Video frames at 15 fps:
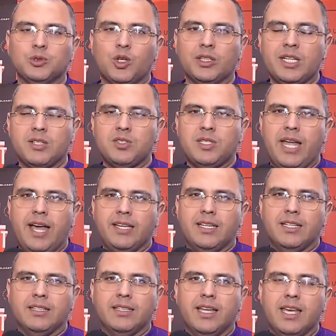o Nordeste
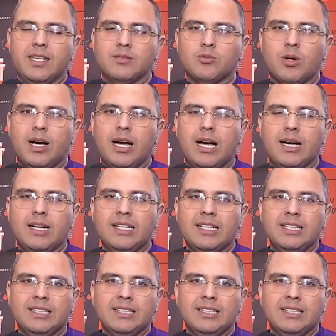Tech, que tem uma...